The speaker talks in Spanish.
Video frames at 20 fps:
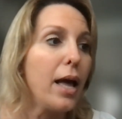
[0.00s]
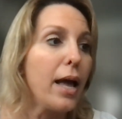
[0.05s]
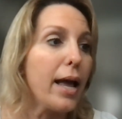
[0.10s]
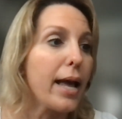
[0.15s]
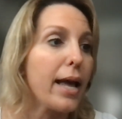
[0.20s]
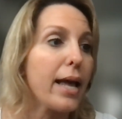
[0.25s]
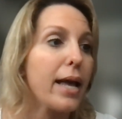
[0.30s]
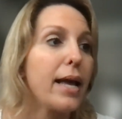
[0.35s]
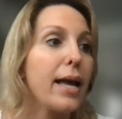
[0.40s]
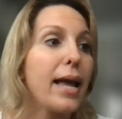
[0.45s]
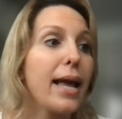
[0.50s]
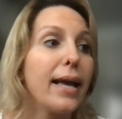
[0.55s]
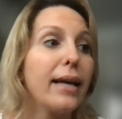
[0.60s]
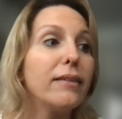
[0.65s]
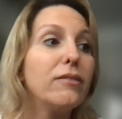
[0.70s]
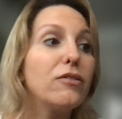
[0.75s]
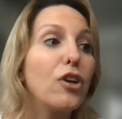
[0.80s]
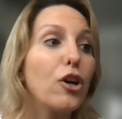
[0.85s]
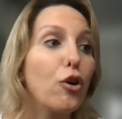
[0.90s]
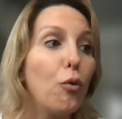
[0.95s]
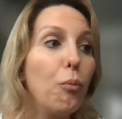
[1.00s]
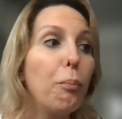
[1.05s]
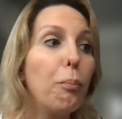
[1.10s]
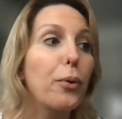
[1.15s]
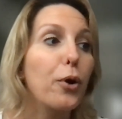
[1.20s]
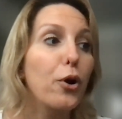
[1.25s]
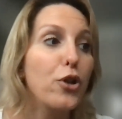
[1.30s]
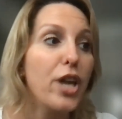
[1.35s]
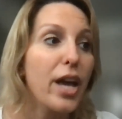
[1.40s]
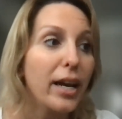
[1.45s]
Este era un
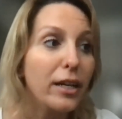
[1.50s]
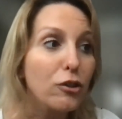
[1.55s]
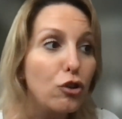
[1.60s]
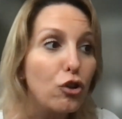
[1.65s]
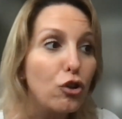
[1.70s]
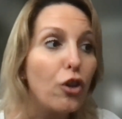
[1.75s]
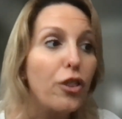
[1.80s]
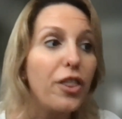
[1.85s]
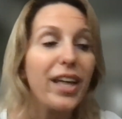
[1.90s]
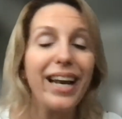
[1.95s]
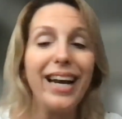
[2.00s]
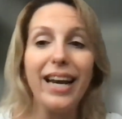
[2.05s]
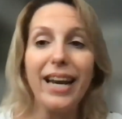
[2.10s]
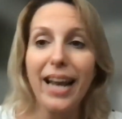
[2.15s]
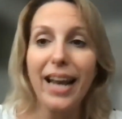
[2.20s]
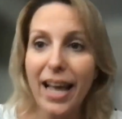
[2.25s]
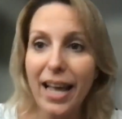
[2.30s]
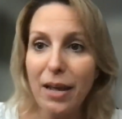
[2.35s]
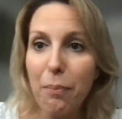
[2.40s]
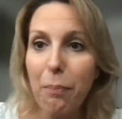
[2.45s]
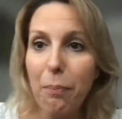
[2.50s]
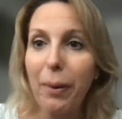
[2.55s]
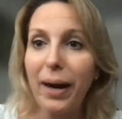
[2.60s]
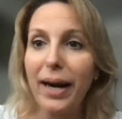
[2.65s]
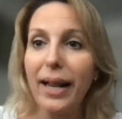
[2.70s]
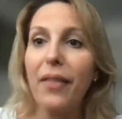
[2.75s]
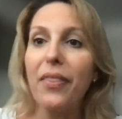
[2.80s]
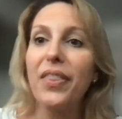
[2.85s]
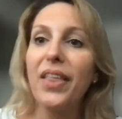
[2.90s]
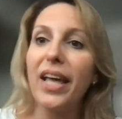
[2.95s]
proyecto de ley
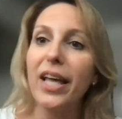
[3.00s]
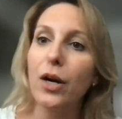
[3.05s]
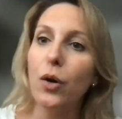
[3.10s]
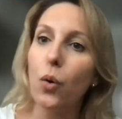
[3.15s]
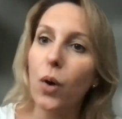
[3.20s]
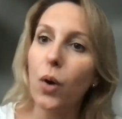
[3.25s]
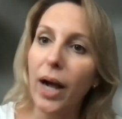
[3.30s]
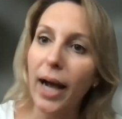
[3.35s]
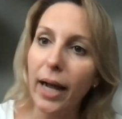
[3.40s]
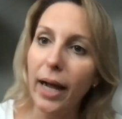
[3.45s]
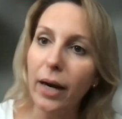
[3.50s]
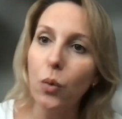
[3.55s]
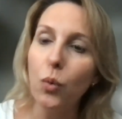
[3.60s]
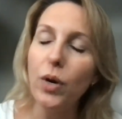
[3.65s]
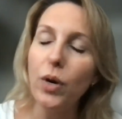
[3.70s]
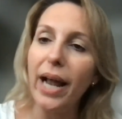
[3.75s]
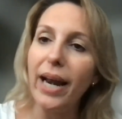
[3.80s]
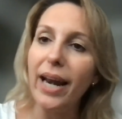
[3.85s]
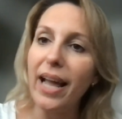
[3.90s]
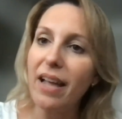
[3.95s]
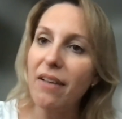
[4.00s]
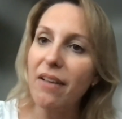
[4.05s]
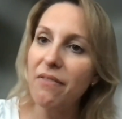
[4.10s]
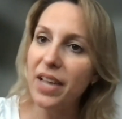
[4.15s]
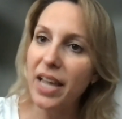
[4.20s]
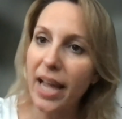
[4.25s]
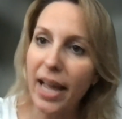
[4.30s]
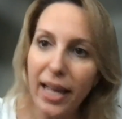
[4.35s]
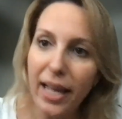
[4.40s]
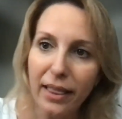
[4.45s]
para derogar una ley
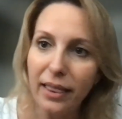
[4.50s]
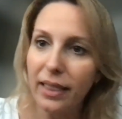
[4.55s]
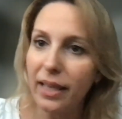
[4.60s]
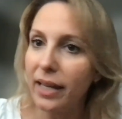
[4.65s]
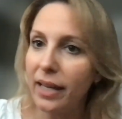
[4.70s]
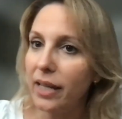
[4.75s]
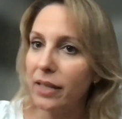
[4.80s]
vigente.